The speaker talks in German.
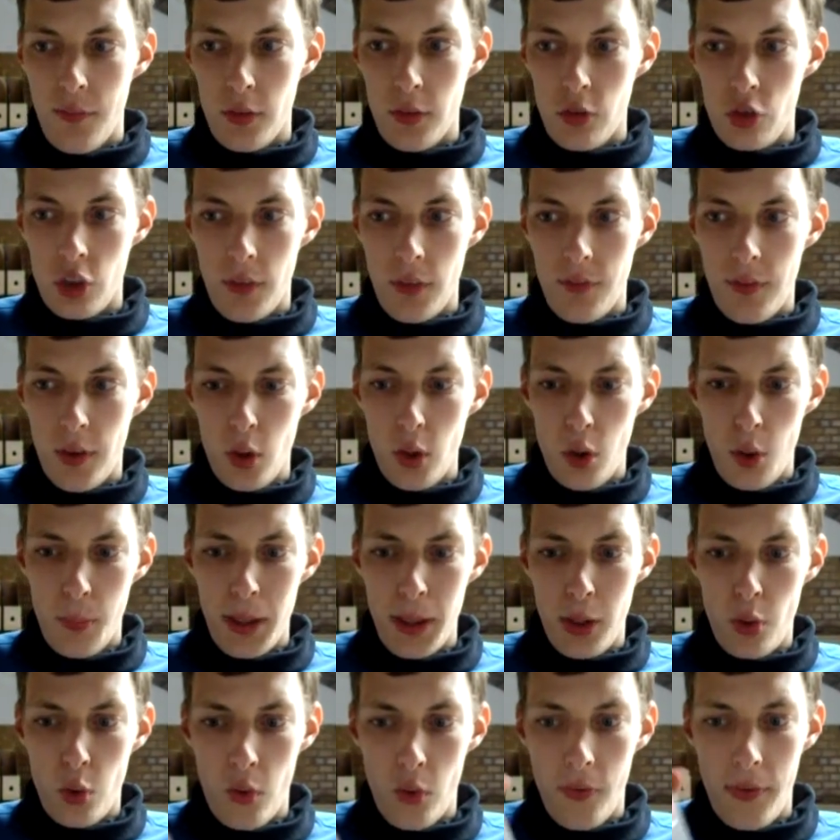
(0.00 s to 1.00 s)
und Stefan
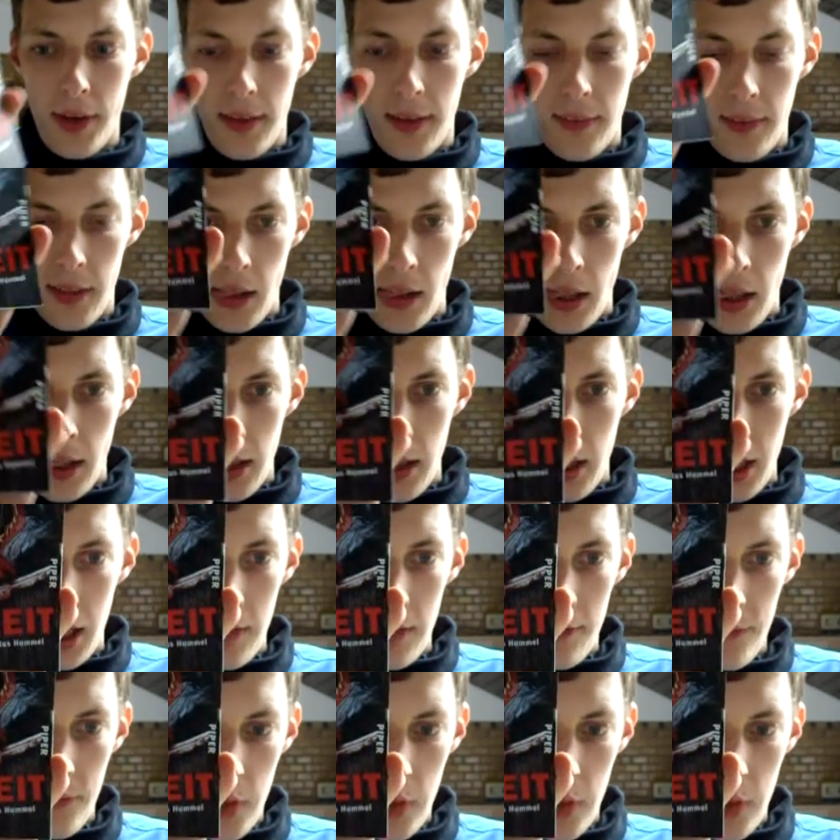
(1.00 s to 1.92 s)
Ummenhofer, ein